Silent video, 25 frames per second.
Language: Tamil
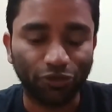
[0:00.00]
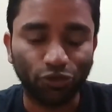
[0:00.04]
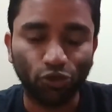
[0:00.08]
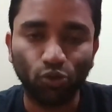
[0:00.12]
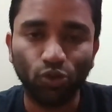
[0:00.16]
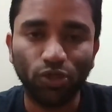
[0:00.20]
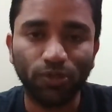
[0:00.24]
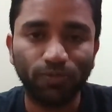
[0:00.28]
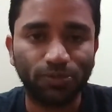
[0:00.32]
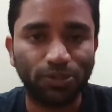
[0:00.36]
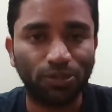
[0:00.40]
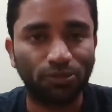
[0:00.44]

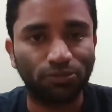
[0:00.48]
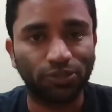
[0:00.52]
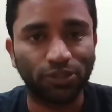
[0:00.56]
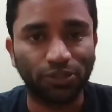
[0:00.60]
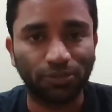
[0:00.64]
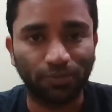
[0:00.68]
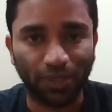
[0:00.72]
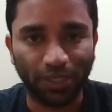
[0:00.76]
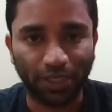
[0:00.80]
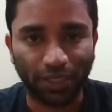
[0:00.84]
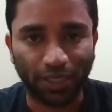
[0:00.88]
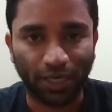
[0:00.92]
யூலிப்ஸில் வந்து
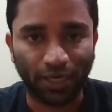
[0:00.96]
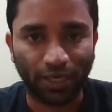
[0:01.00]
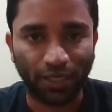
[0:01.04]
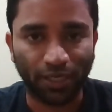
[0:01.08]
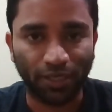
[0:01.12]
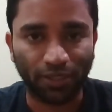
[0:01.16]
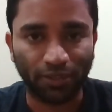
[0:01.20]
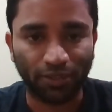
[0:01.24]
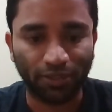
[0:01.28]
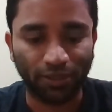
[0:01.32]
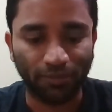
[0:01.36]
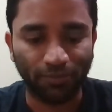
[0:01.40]
இது மாதிரி
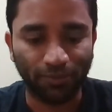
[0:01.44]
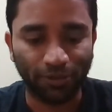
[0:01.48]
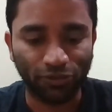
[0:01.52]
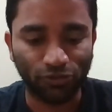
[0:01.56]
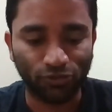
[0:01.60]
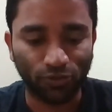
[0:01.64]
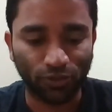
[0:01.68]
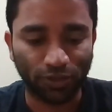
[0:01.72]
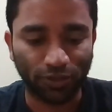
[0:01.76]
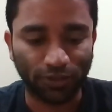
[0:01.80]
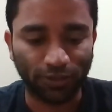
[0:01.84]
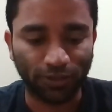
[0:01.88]
கிடையாது
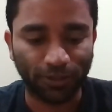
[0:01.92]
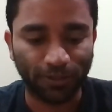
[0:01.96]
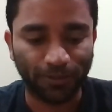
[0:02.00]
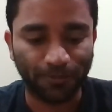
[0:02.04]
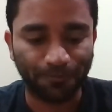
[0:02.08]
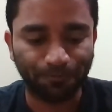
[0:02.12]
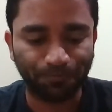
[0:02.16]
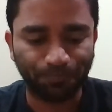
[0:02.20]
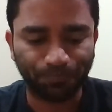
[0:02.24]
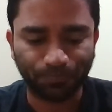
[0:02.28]
அப்படின்னு சொல்லியிருந்தார்